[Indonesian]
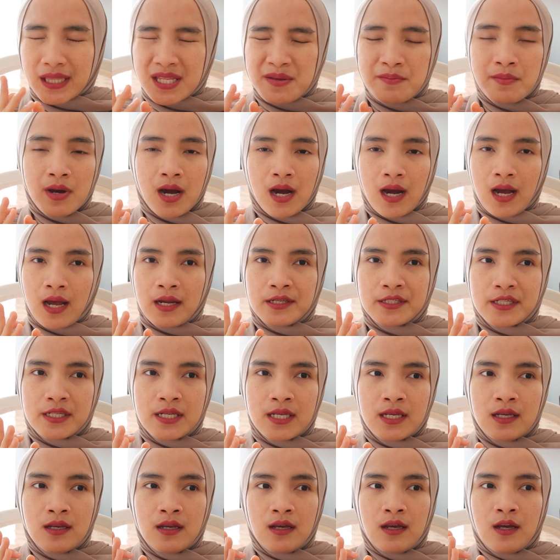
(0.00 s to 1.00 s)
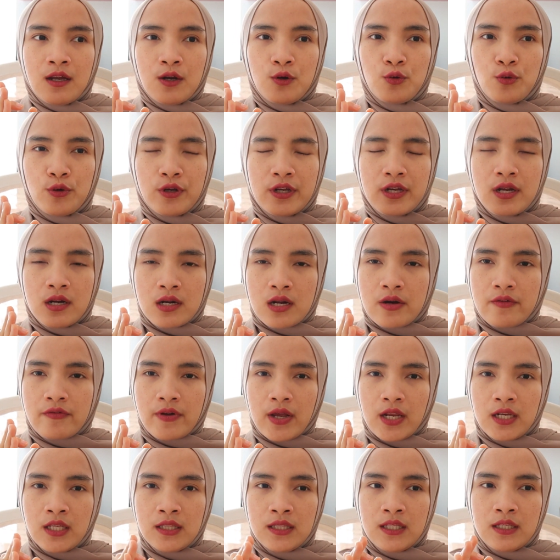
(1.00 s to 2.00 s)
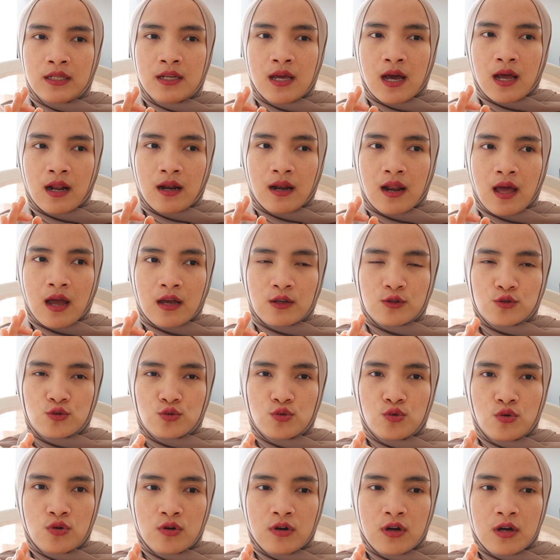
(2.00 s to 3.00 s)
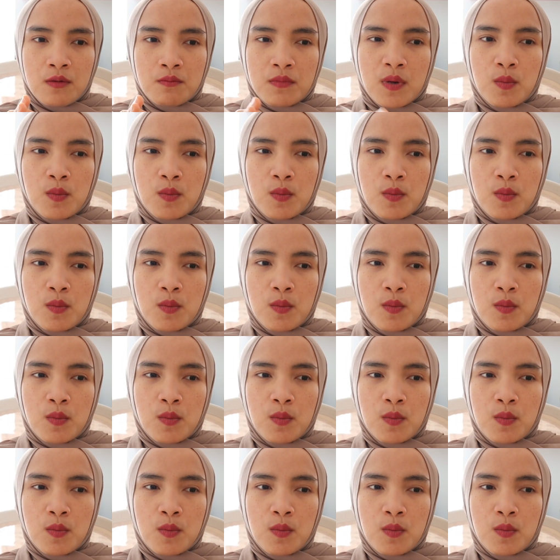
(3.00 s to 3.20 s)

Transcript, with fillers: pertimbangan jadi Nuri dan Alfa ini tidak langsung